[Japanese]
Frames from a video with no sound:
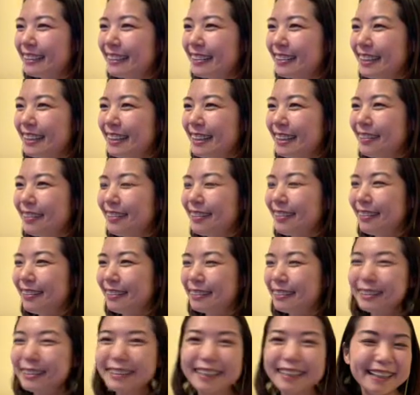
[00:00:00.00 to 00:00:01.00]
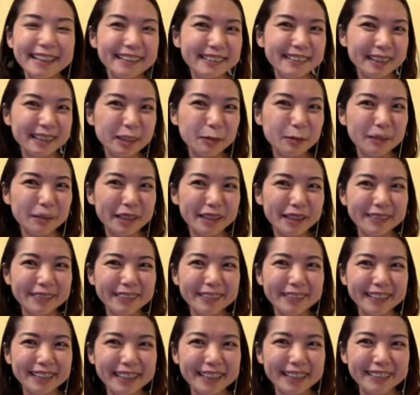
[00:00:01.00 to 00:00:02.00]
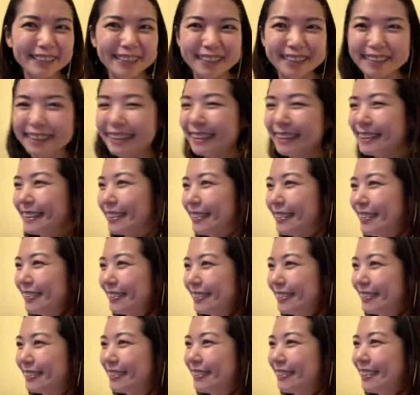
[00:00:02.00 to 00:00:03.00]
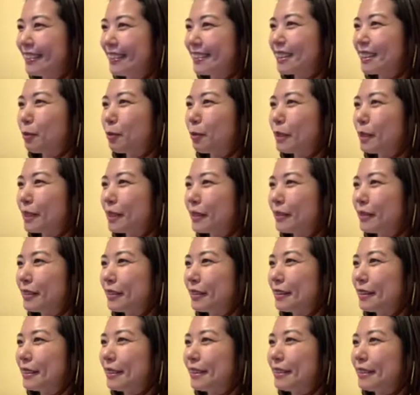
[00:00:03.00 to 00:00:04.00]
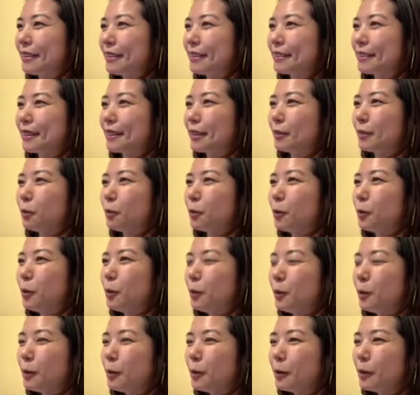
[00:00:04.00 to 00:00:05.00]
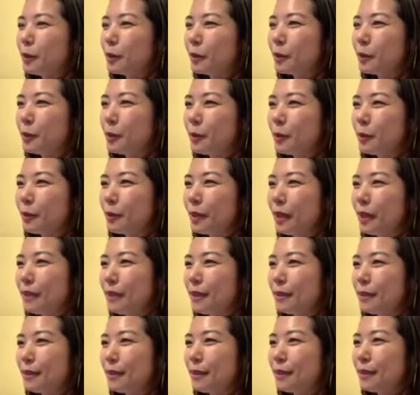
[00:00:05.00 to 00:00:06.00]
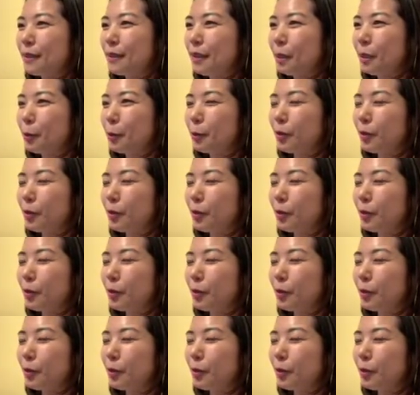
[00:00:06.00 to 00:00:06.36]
釣りの釣れる島の時はさ、獅童くんなんか喋ってくれたんですけど、そういう感じじゃないの